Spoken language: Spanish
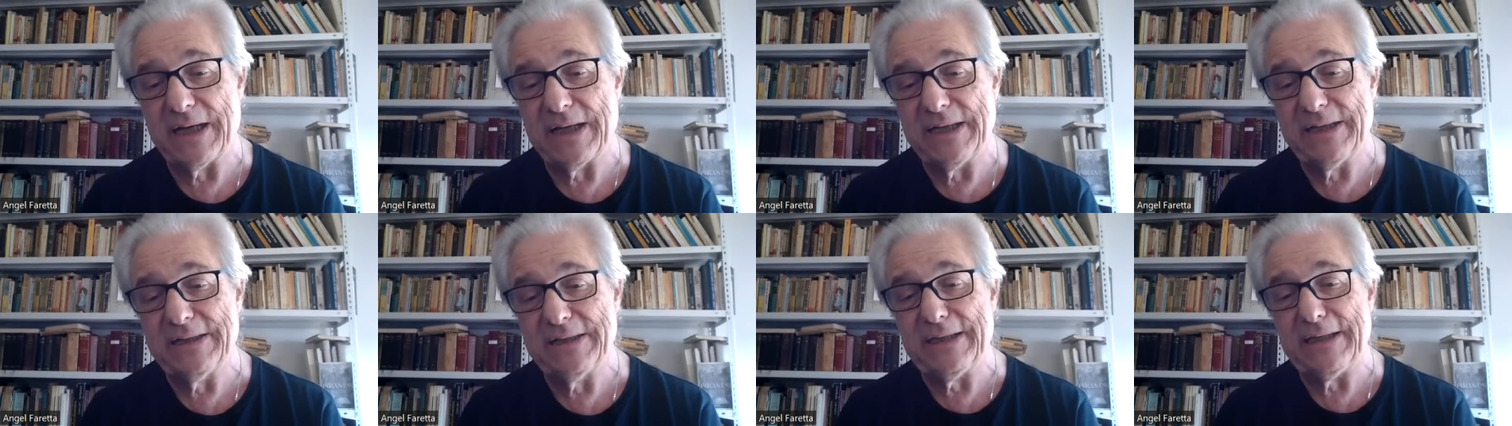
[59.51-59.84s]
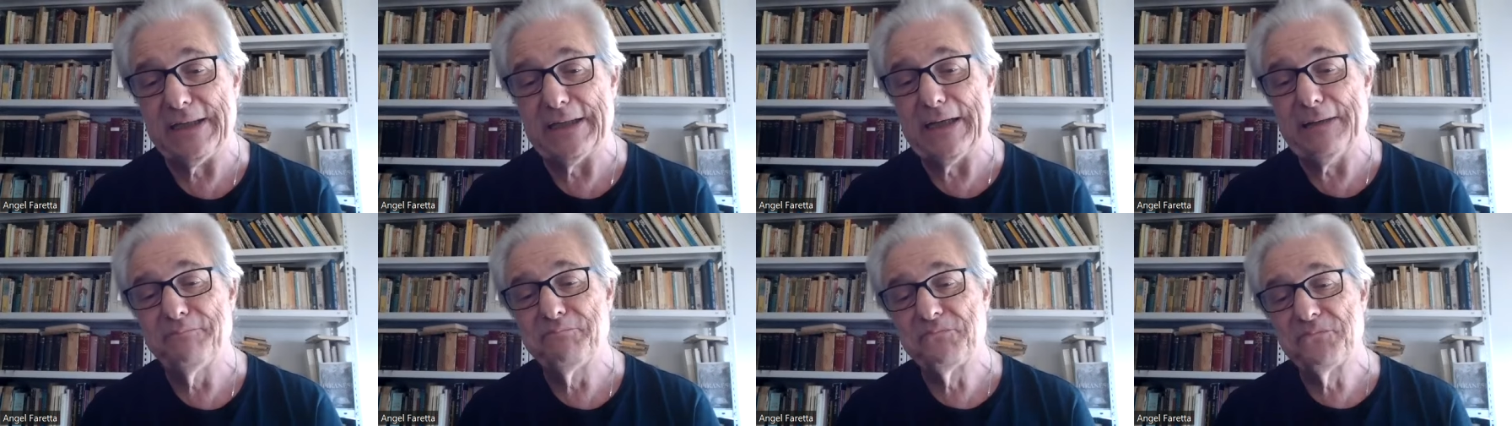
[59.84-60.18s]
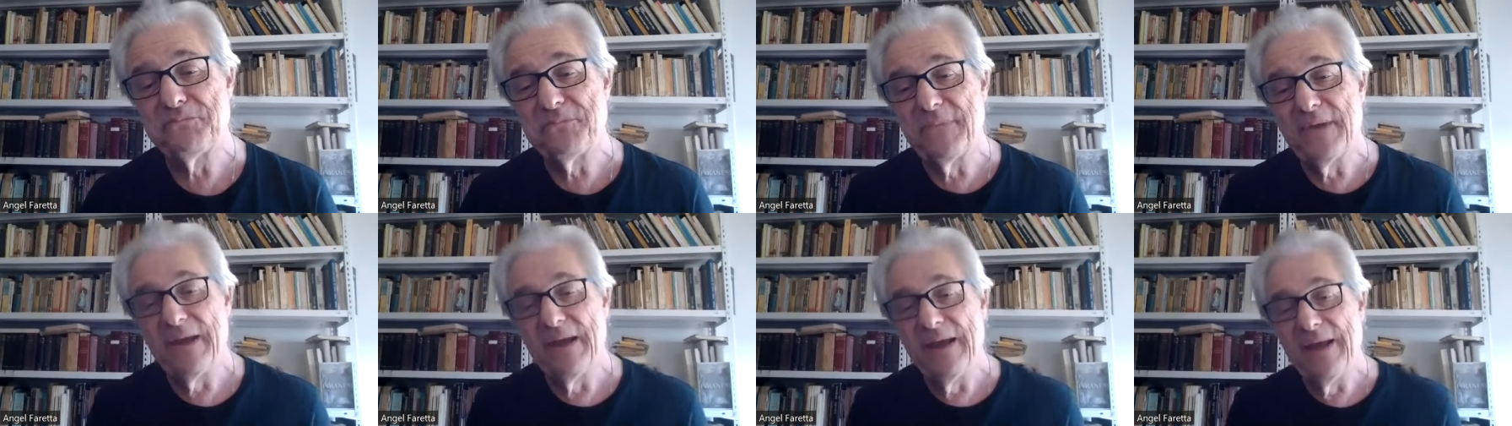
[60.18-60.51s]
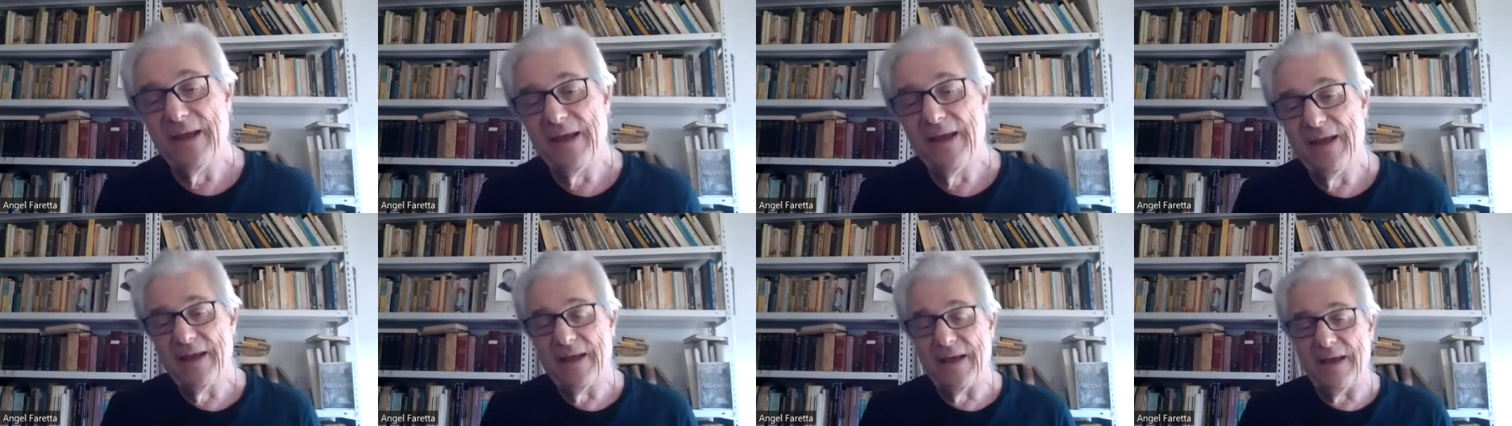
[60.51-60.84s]
Argentina,
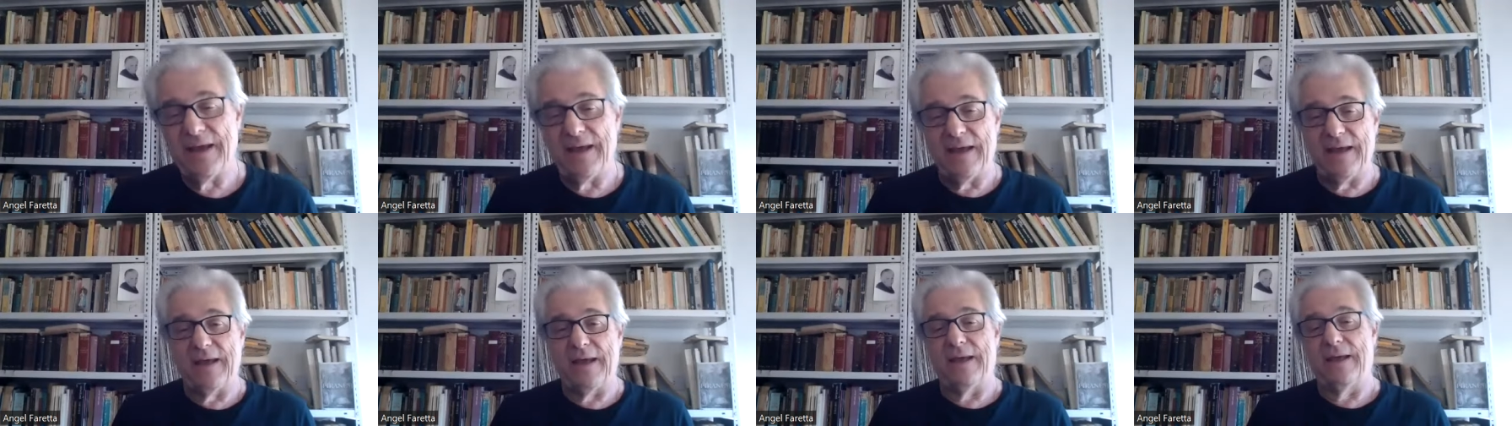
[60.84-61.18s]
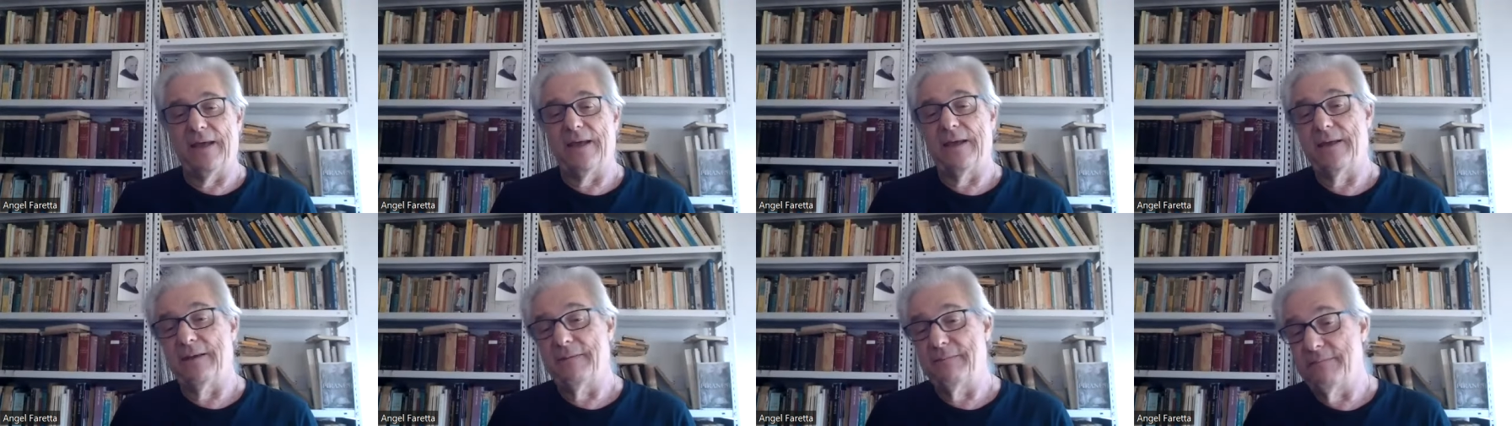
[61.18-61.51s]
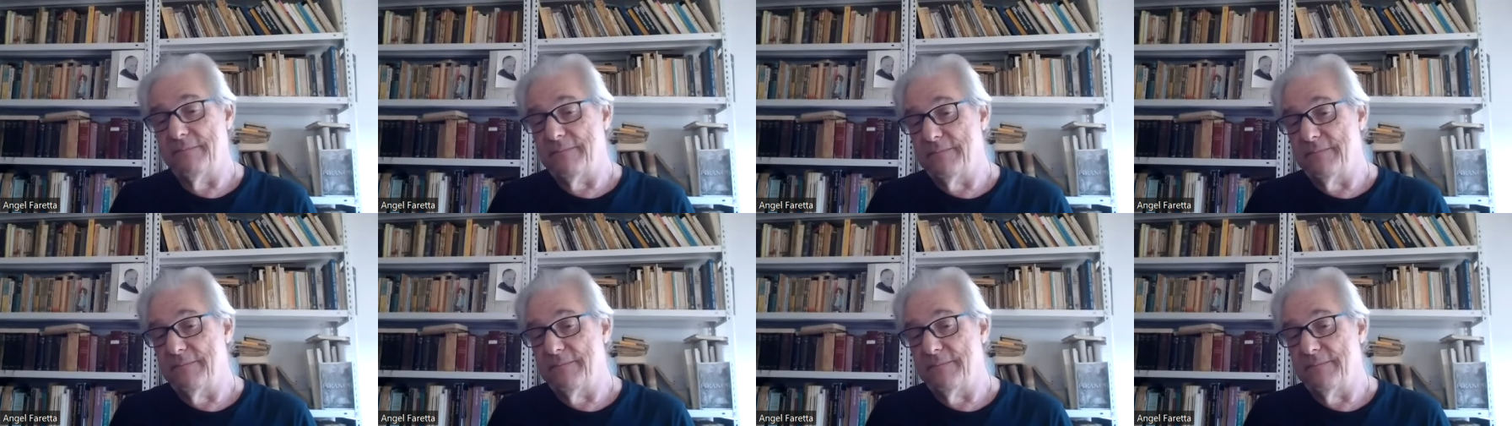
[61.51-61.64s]
eh,